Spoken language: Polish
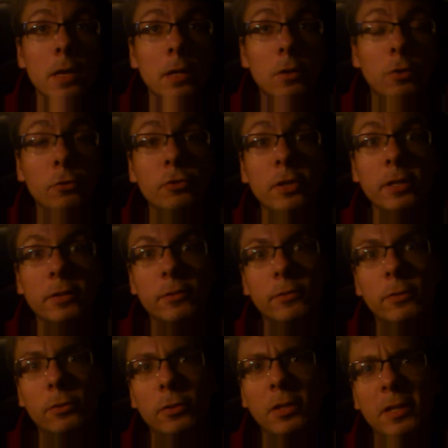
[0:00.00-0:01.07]
Gorzej jest z
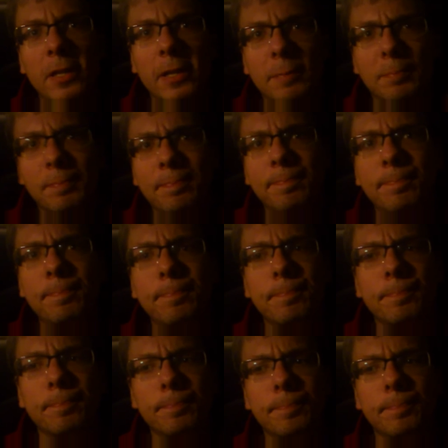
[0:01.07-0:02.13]
Gotikiem.
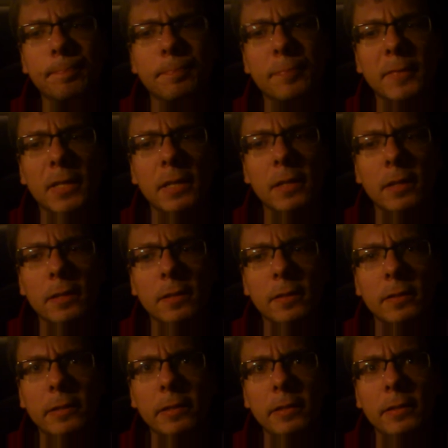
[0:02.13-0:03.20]

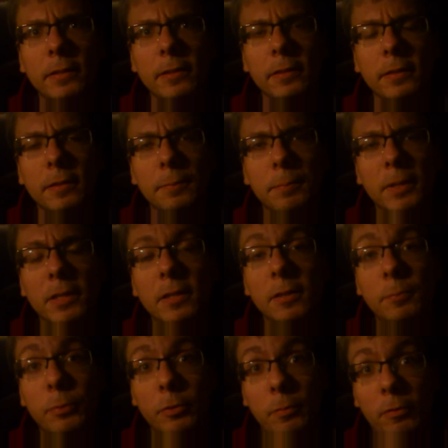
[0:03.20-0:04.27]
I
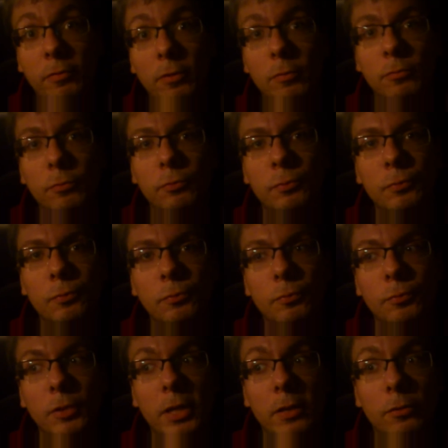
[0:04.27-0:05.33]
będę próbował
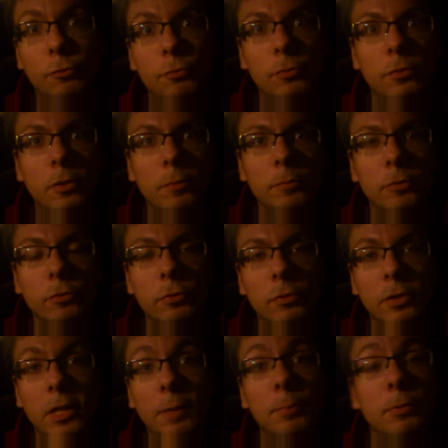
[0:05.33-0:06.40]
jakoś uruchomić Gotika,